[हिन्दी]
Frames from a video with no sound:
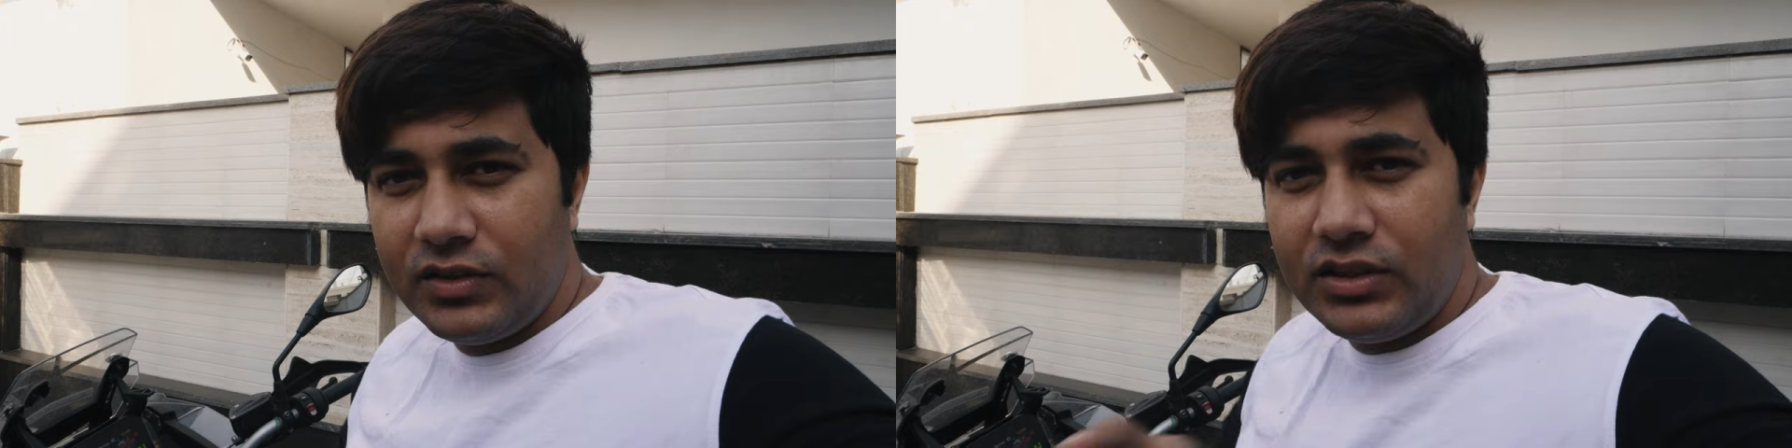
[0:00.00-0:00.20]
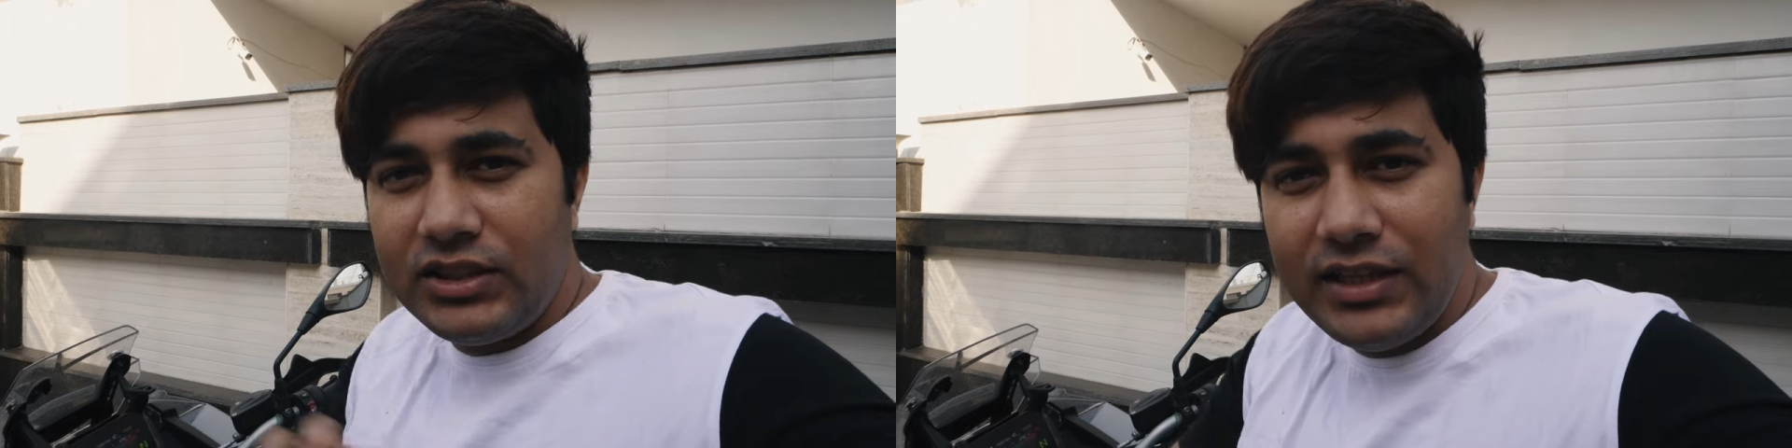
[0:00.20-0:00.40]

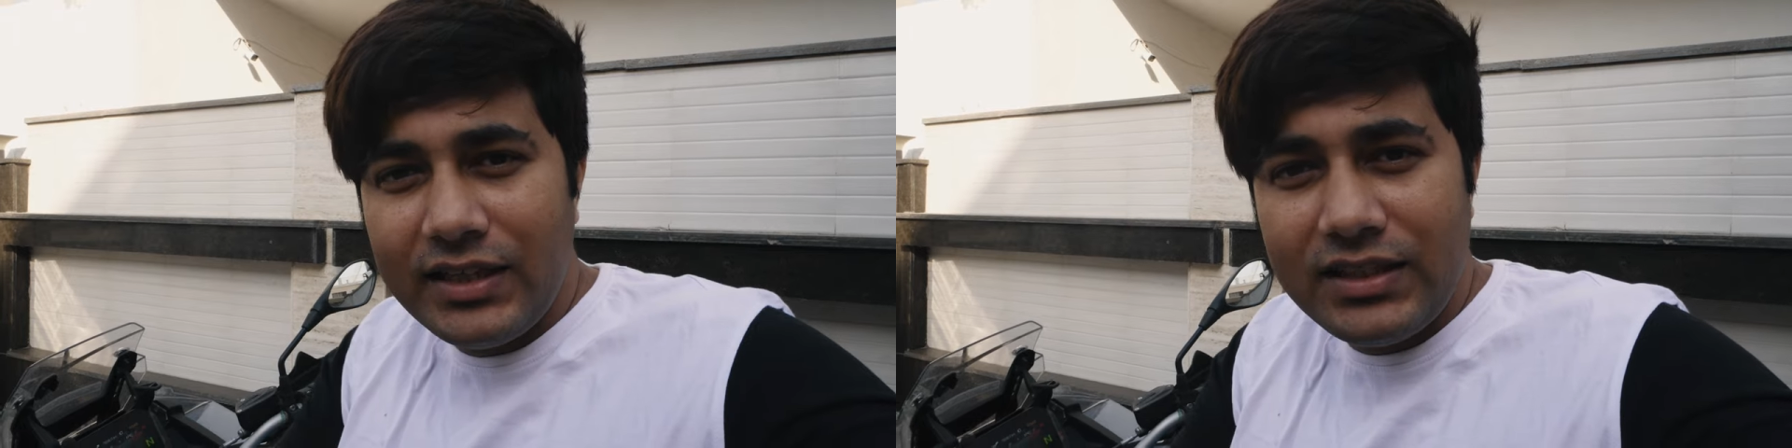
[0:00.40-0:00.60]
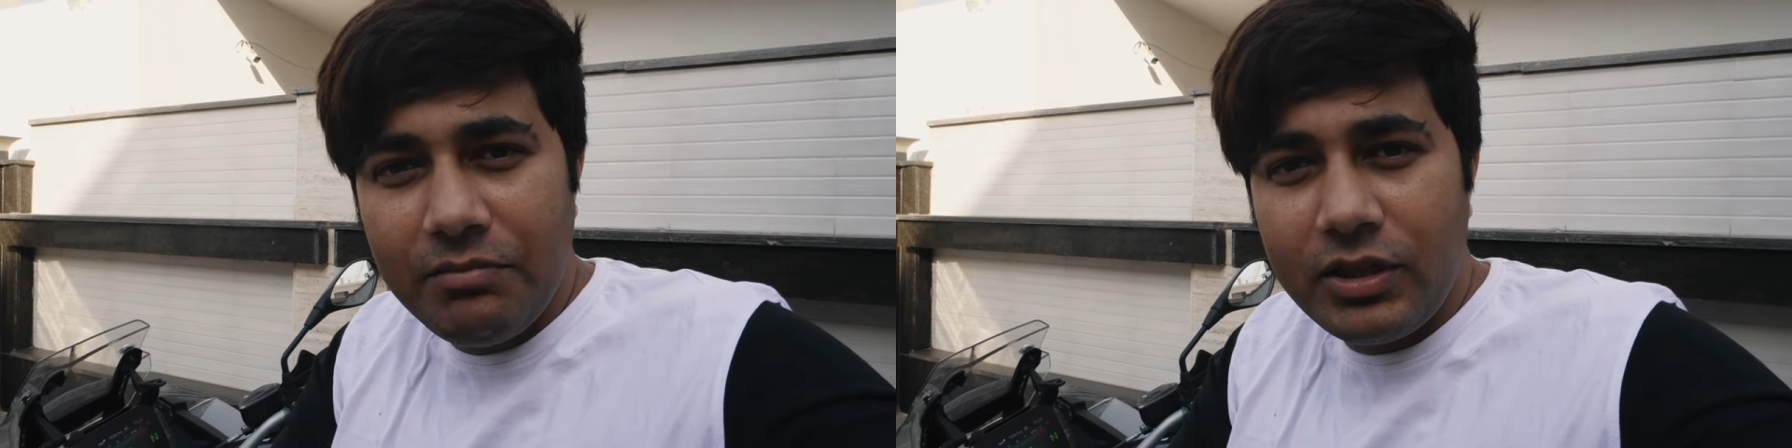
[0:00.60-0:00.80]
जी
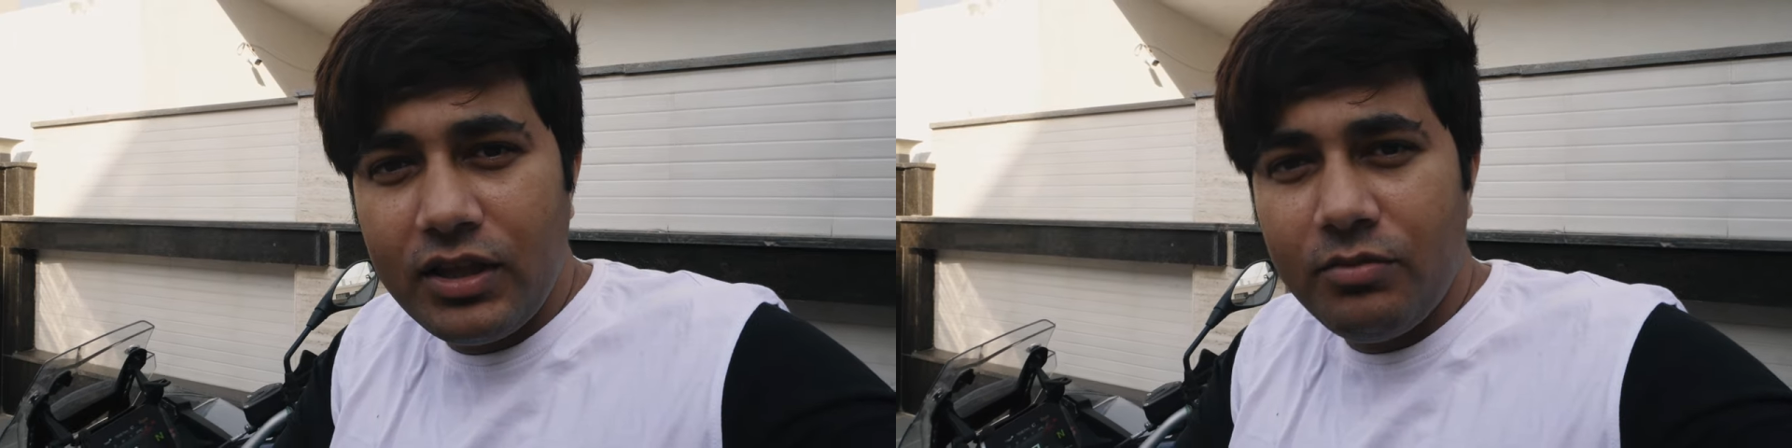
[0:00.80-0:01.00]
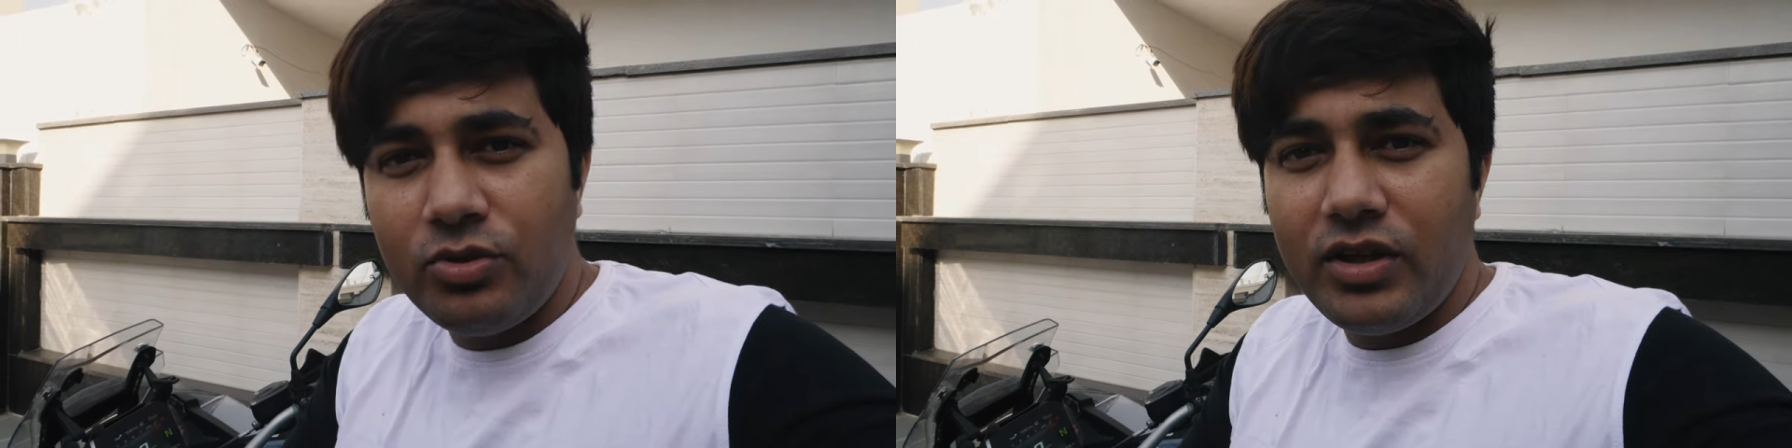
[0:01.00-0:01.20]
एस ए
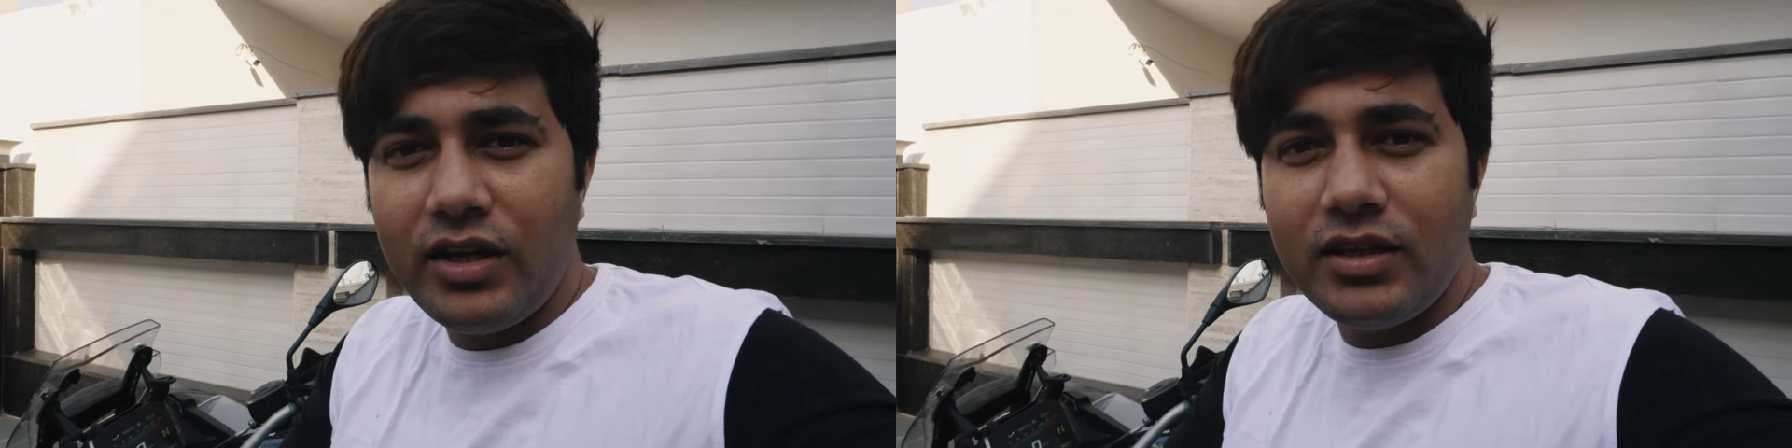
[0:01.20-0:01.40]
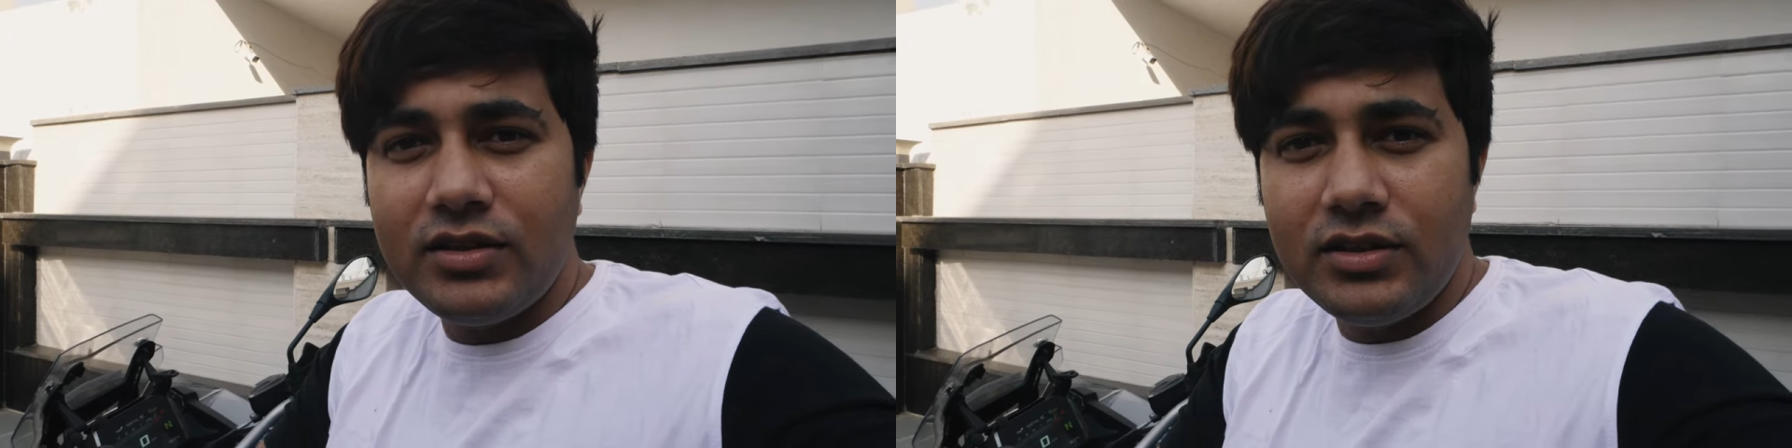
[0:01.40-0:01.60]
मतलब होता
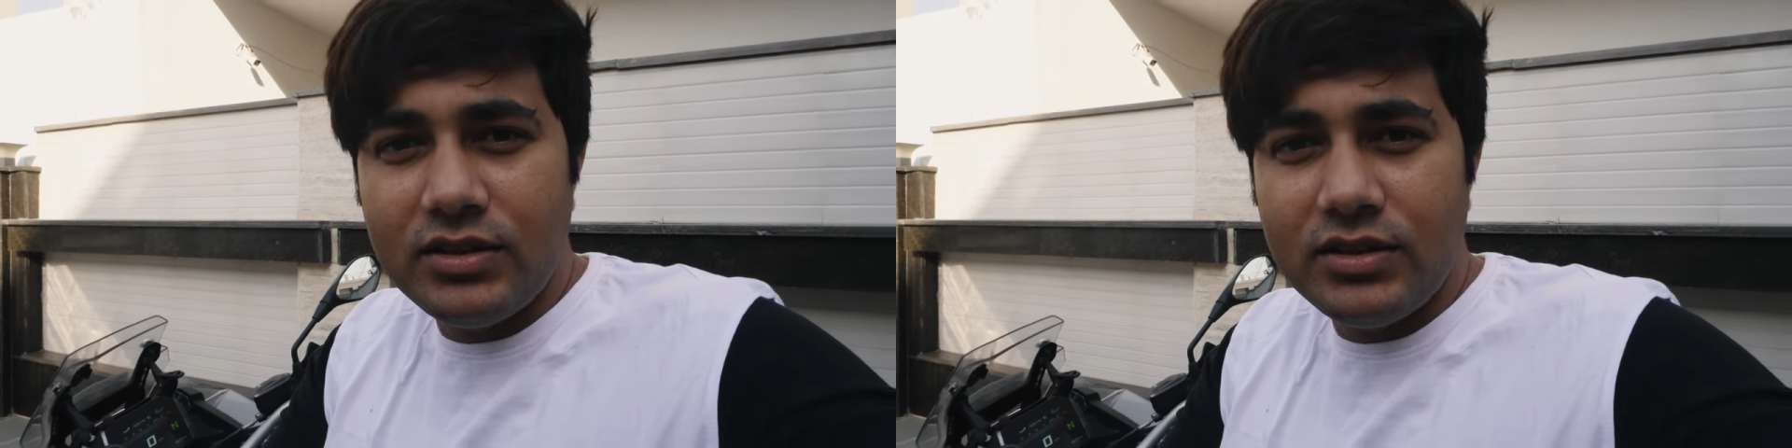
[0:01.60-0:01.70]
है कि